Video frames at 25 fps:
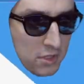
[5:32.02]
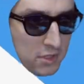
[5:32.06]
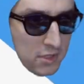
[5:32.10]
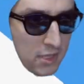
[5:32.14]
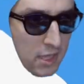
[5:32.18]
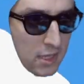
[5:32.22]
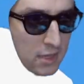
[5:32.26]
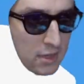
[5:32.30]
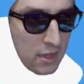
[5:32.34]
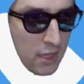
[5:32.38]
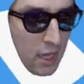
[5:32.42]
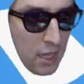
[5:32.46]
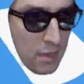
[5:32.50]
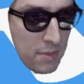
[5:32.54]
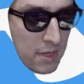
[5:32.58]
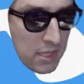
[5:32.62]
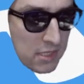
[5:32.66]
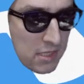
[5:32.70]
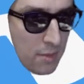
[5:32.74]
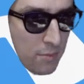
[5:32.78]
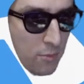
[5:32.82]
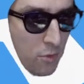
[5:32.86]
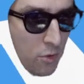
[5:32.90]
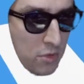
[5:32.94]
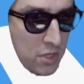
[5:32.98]
絶対皆
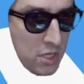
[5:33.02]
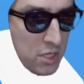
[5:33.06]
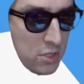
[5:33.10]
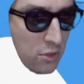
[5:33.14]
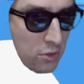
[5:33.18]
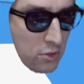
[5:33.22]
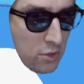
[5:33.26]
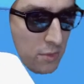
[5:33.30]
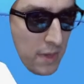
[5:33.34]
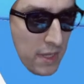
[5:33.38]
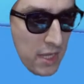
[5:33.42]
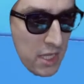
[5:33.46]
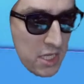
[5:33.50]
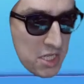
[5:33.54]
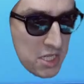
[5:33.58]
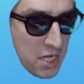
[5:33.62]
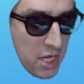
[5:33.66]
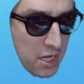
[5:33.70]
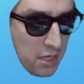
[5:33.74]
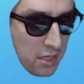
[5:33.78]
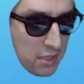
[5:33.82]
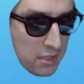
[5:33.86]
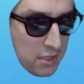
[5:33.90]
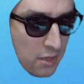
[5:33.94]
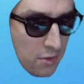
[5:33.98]
さんもう二度と真似しな
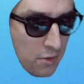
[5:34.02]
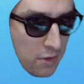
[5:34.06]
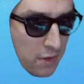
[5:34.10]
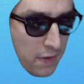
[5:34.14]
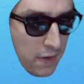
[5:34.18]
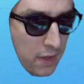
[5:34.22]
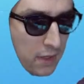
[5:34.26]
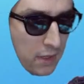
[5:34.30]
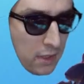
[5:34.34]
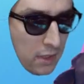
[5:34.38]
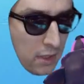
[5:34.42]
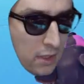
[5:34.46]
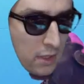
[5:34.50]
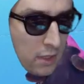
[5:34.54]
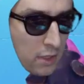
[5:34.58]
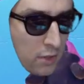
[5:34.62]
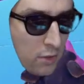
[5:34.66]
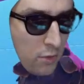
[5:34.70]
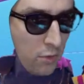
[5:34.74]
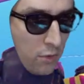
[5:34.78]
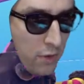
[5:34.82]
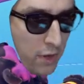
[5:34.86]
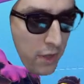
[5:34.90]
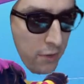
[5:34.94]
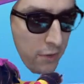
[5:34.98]
いでくださいこれは
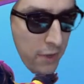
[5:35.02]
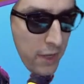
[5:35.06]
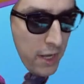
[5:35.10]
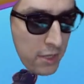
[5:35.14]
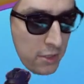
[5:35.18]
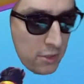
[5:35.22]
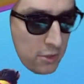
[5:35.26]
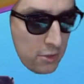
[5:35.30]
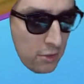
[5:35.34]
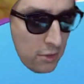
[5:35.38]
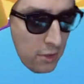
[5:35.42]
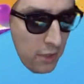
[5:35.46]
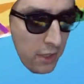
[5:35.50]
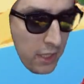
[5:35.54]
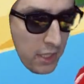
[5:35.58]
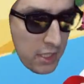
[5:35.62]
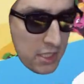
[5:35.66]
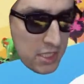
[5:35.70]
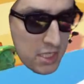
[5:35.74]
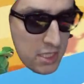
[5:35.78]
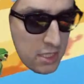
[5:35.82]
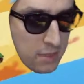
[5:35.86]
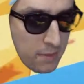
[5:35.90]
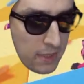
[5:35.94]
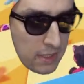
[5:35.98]
これをやると、えー、
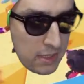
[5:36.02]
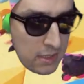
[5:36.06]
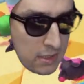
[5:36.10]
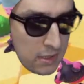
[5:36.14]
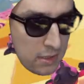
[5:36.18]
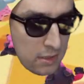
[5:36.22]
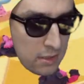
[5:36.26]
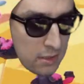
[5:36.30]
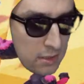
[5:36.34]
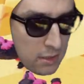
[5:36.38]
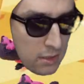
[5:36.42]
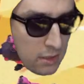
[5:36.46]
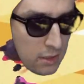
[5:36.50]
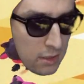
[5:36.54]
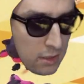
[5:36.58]
死にます